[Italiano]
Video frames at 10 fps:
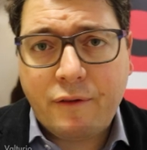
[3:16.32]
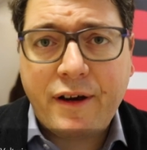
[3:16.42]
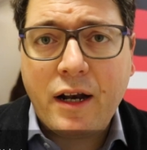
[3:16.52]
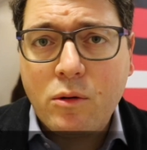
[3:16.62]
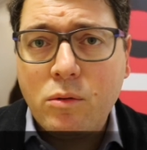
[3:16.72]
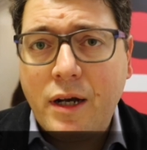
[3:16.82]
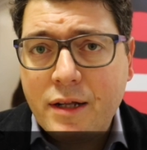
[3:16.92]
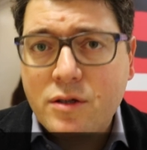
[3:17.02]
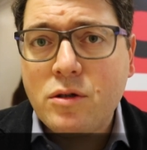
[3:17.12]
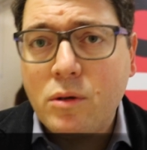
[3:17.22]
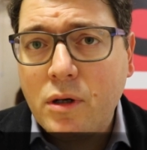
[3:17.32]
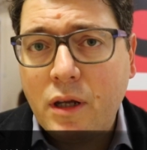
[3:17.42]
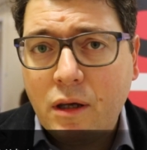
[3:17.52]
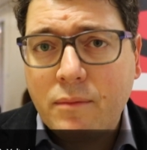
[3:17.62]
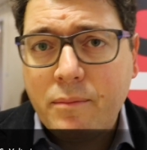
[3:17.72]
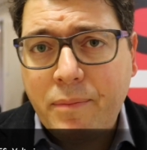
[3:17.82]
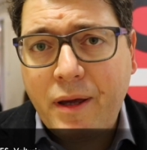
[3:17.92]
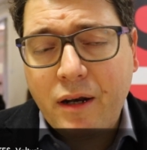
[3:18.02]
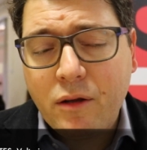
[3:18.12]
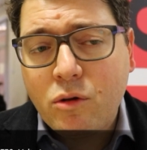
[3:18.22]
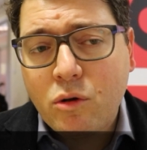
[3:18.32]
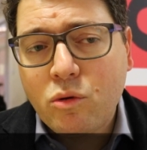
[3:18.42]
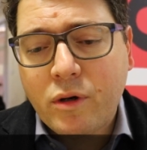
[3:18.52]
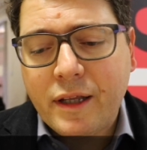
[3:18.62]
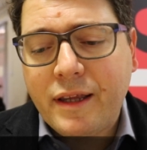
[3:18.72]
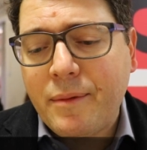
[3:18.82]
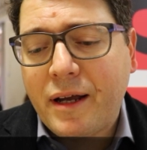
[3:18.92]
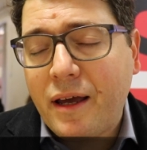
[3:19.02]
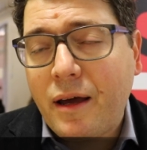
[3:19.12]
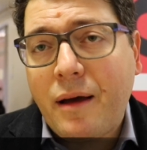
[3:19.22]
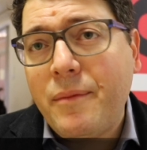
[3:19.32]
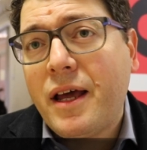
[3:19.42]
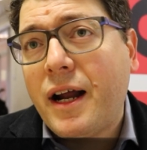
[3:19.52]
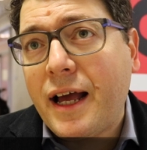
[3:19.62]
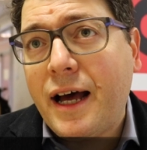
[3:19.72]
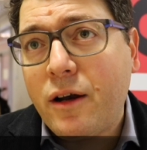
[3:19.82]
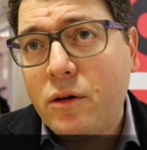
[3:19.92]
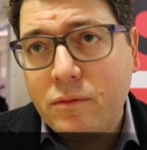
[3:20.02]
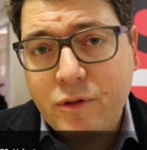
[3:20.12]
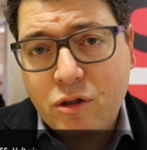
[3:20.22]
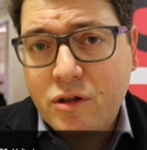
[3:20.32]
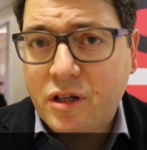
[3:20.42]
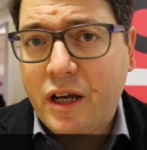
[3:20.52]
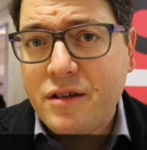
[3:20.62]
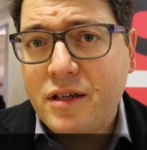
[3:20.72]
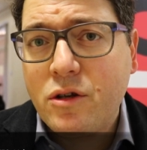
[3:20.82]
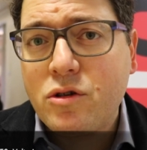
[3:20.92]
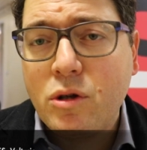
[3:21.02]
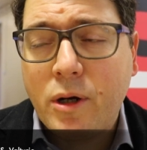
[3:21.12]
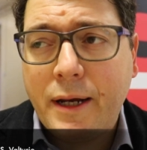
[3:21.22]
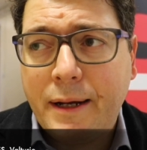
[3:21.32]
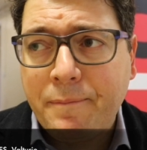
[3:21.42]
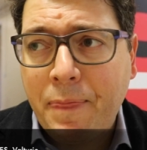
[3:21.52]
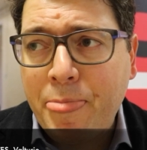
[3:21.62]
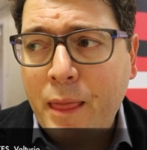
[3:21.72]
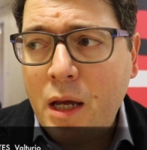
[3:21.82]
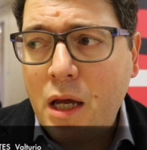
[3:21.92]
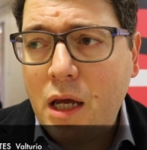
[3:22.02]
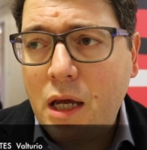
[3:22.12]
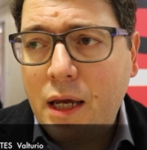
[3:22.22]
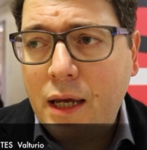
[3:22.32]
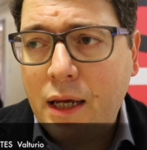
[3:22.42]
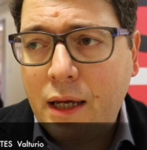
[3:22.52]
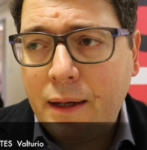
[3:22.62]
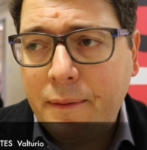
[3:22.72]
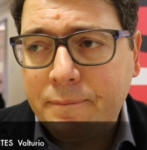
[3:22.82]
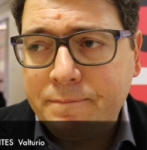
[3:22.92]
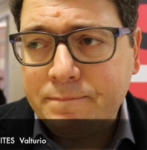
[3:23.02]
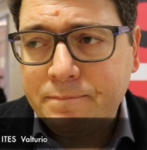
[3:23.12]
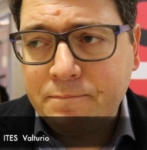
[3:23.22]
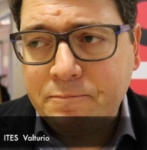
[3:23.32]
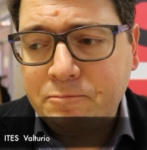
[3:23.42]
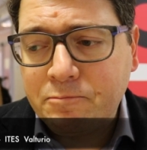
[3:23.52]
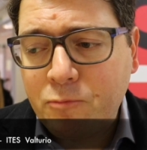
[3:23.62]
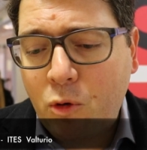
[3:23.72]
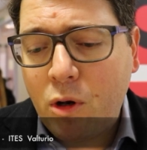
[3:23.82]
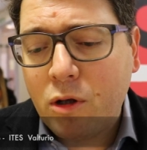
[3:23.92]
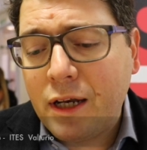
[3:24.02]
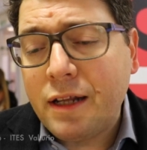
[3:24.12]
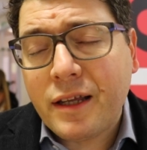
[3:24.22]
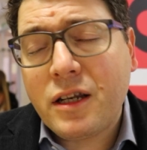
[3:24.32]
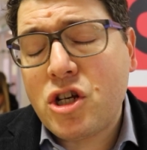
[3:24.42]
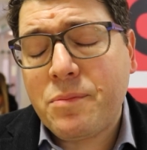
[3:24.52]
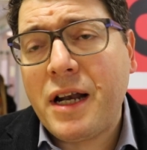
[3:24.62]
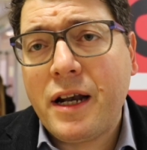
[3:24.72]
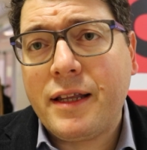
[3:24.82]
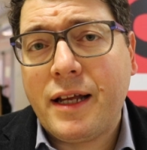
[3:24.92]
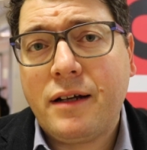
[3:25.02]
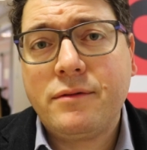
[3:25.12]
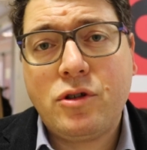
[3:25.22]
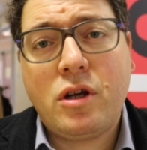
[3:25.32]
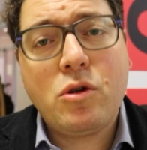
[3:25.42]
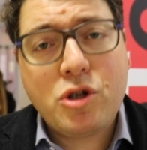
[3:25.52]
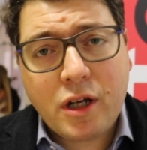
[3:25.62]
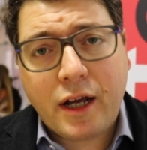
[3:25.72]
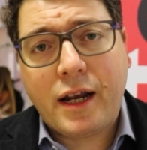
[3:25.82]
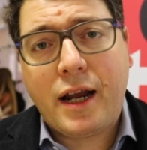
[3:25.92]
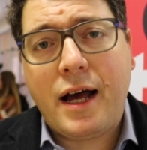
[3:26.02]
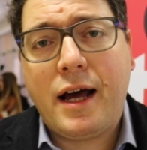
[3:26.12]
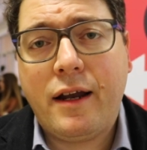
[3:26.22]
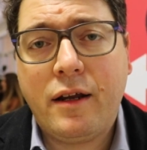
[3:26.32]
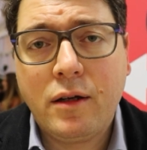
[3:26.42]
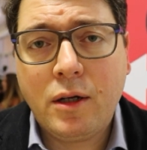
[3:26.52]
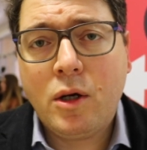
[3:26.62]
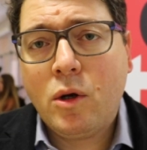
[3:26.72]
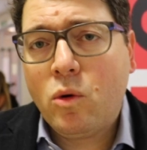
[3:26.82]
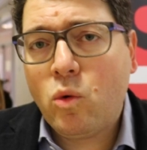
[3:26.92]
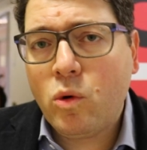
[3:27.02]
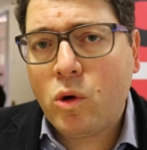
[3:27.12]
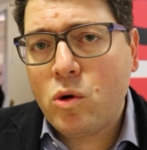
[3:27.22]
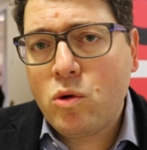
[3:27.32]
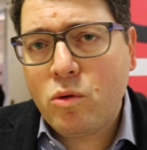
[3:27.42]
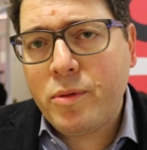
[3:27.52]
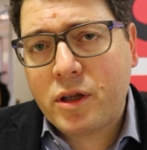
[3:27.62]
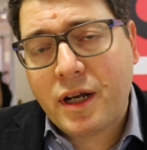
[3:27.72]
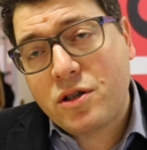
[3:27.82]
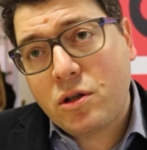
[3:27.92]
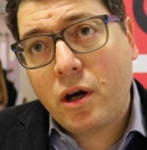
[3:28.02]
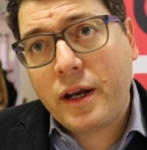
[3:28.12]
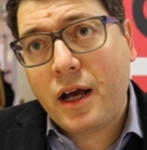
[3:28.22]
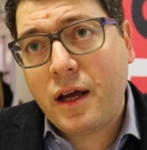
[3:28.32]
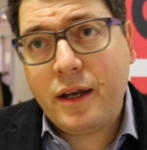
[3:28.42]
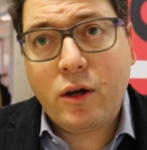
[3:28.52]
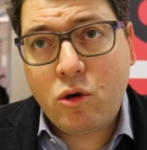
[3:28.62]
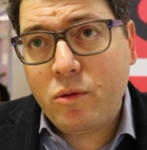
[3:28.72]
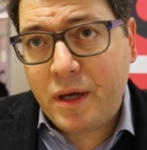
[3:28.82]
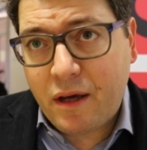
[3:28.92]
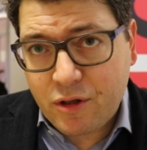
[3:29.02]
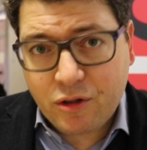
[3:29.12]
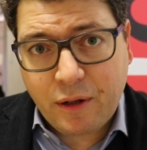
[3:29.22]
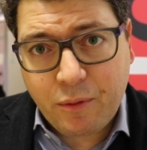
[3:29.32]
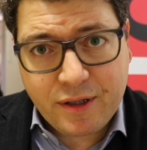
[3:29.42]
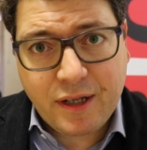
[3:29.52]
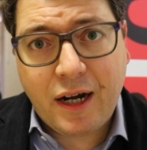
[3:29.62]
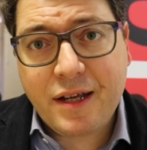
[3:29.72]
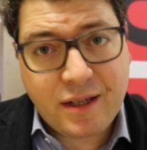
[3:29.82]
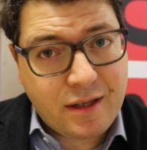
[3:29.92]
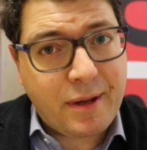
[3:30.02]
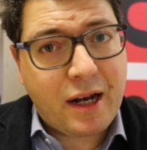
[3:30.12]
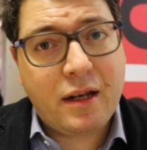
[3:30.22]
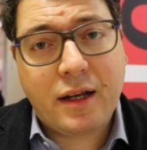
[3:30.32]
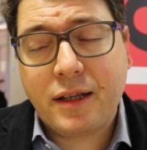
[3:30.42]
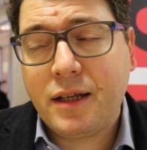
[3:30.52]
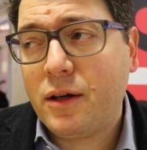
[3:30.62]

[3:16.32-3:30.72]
A fare alcune lezioni per introdurre il tema che a me era caro, che insegno storia, e mm, quello dell'interdisciplinarità, cioè riuscire a creare un connubio tra storia ed economia, visto che questa era la settimana dedicata